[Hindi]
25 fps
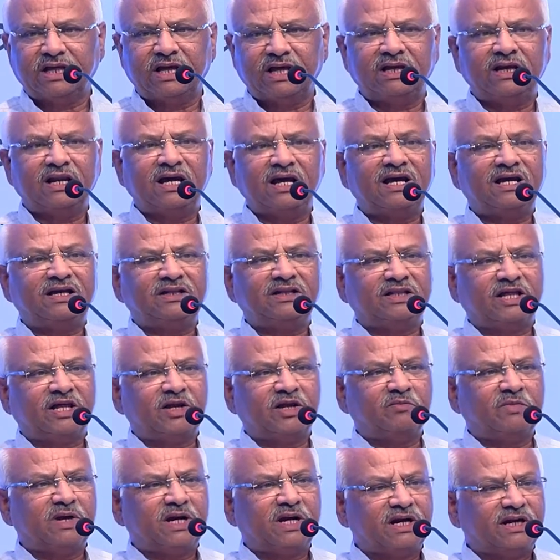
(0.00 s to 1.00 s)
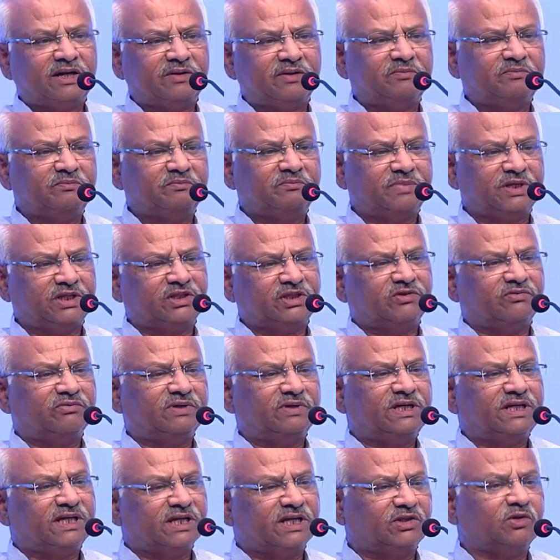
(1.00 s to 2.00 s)
नाना धर्माणम
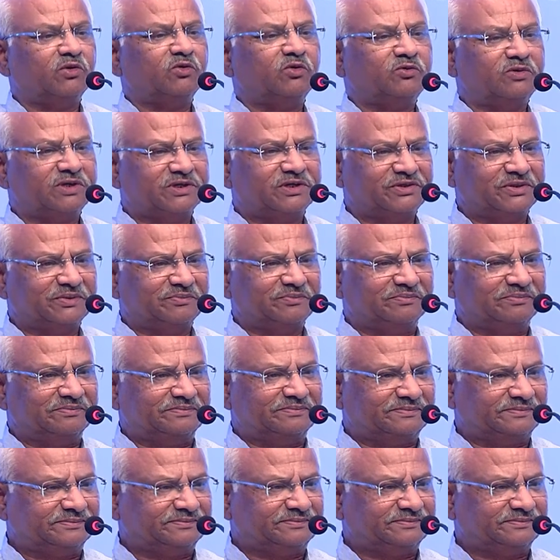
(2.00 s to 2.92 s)
पृथ्वी यथोकसम